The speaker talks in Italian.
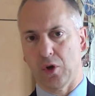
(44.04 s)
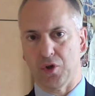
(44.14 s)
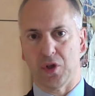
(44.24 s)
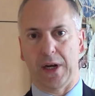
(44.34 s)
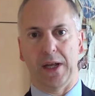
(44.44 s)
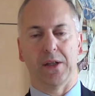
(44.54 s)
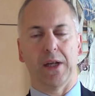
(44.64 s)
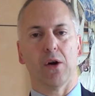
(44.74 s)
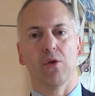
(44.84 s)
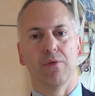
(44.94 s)
costretti
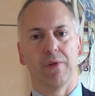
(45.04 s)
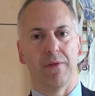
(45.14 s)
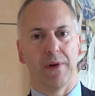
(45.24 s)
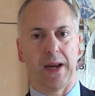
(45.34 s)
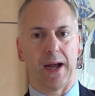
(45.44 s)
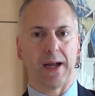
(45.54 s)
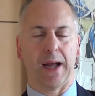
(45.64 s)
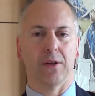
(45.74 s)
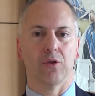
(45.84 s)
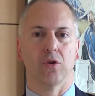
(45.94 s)
a convivere
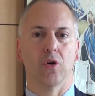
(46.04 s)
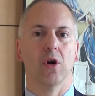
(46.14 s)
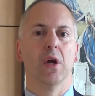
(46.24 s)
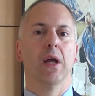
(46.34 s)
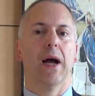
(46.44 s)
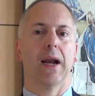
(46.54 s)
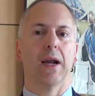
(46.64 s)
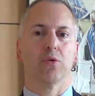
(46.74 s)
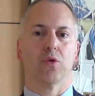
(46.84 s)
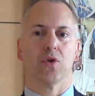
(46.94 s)
accanto
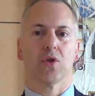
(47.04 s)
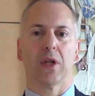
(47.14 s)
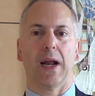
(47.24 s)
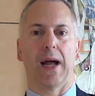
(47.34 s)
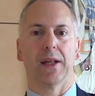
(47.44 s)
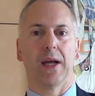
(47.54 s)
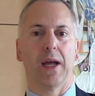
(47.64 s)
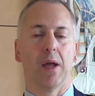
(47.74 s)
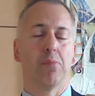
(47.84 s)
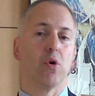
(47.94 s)

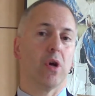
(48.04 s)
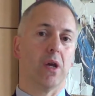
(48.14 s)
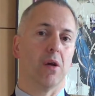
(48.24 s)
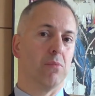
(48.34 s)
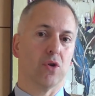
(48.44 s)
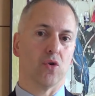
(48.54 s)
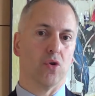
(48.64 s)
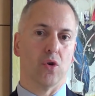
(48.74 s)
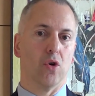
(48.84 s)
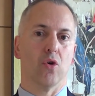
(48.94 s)
all'autostrada e poi mi
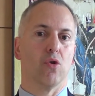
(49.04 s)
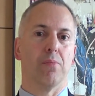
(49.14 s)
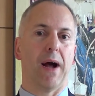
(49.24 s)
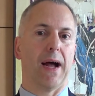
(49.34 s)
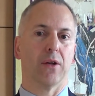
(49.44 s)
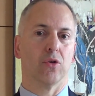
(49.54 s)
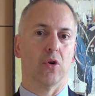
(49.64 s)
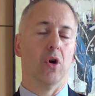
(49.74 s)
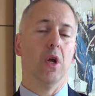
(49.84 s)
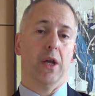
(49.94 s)
sono
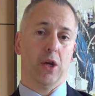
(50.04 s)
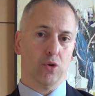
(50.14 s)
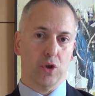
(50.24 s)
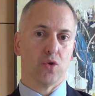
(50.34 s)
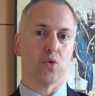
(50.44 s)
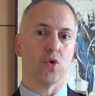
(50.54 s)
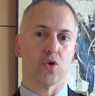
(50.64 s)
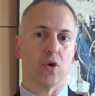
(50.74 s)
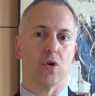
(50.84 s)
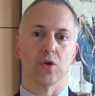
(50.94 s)
occupato e ho
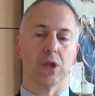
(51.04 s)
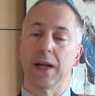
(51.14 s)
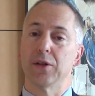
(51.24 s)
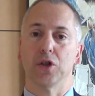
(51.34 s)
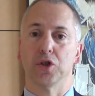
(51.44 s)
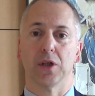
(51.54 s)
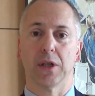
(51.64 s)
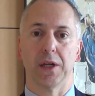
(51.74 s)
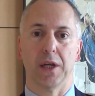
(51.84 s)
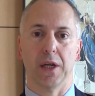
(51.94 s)
discusso con tanti
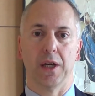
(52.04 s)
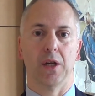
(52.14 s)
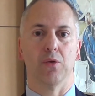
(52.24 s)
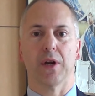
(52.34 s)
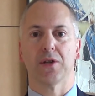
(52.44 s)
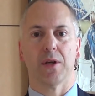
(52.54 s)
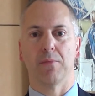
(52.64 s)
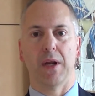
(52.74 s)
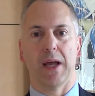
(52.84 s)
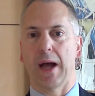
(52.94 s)
cittadini in
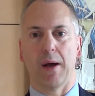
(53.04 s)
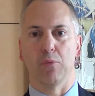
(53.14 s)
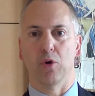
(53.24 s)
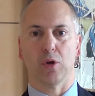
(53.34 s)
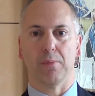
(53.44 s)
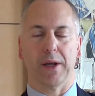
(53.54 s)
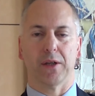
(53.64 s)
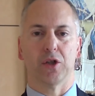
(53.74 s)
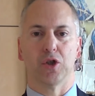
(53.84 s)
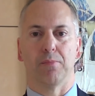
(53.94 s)
un'assemblea molto
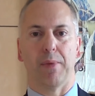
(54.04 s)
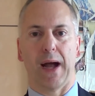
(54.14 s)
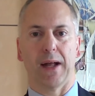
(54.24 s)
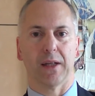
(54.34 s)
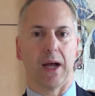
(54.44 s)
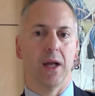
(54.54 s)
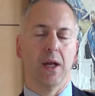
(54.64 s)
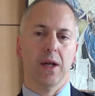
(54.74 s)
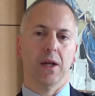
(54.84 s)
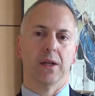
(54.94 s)

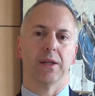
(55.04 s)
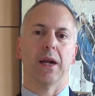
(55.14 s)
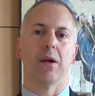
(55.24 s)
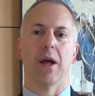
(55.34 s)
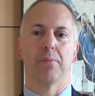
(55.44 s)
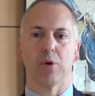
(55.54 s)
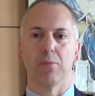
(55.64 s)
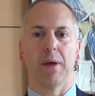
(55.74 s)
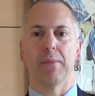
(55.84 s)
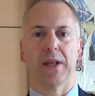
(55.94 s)
partecipata eh, del
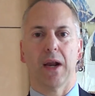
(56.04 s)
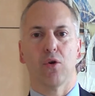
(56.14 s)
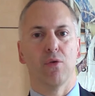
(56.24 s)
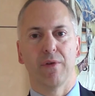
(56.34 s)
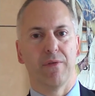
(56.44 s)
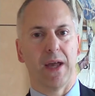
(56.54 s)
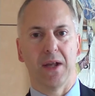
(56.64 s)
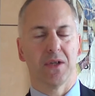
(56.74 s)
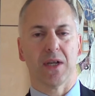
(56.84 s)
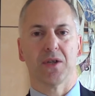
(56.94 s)
problema della
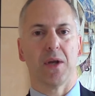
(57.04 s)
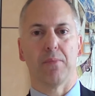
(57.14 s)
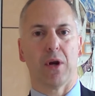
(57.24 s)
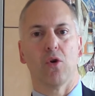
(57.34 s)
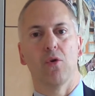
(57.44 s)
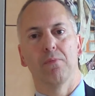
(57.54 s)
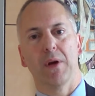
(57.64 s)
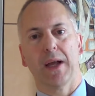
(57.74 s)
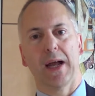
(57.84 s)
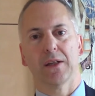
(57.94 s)
convivenza sempre
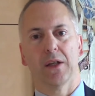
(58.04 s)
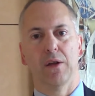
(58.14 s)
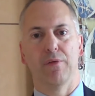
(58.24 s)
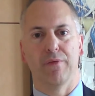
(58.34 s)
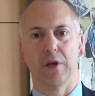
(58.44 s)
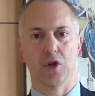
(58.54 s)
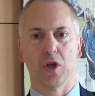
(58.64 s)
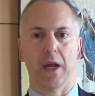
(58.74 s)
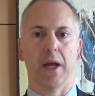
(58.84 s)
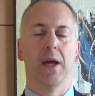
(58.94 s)
complicata e
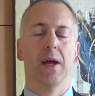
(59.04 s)
difficile